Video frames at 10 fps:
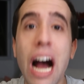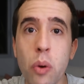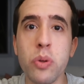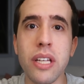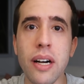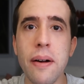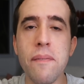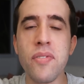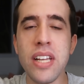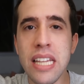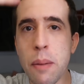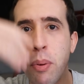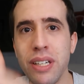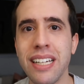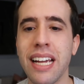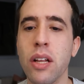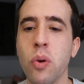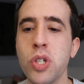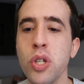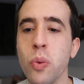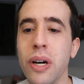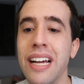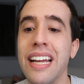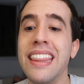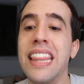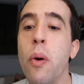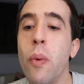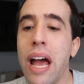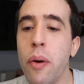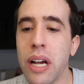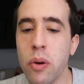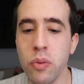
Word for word: alta e depois a queda continua. Não é o que